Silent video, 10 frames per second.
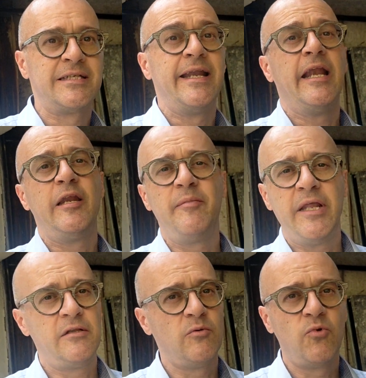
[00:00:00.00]

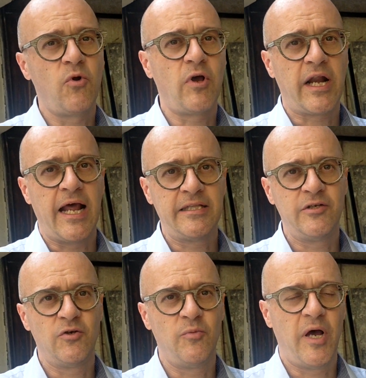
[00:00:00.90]
snellimento
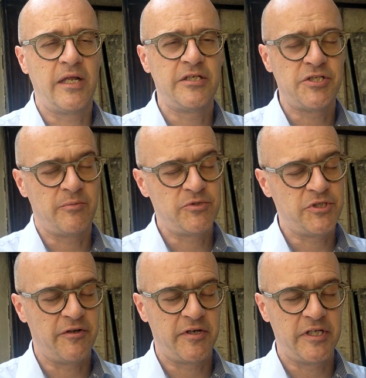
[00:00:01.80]
burocratico ma
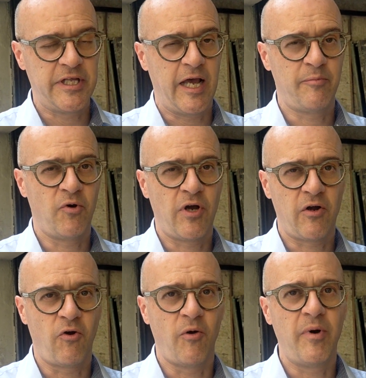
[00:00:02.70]
diciamoci la verità è poca
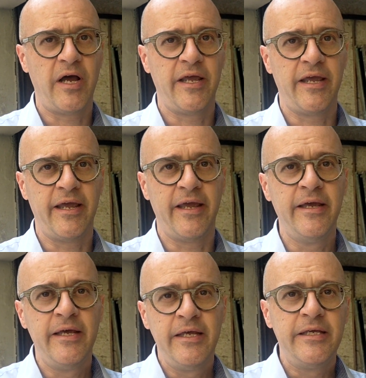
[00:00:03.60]
roba e
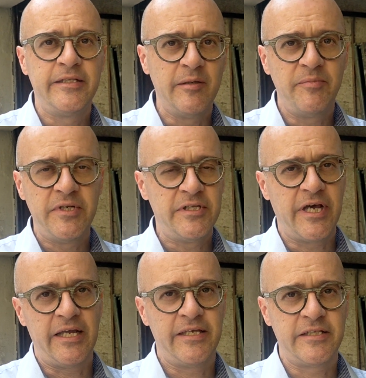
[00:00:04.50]
i tempi in
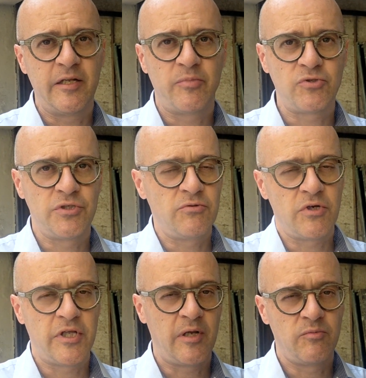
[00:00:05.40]
Italia delle
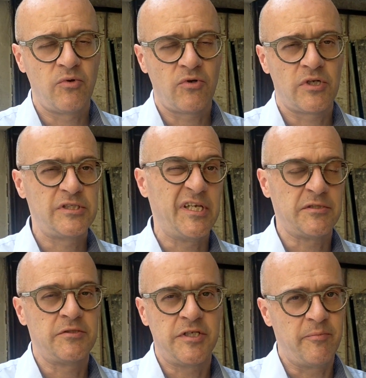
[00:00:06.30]
procedure della burocrazia
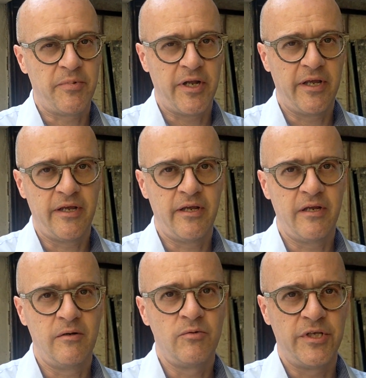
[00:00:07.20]
sono sempre
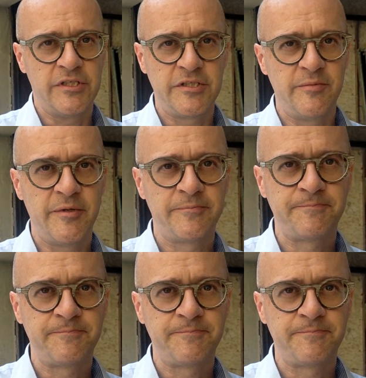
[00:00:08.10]
lunghissimi.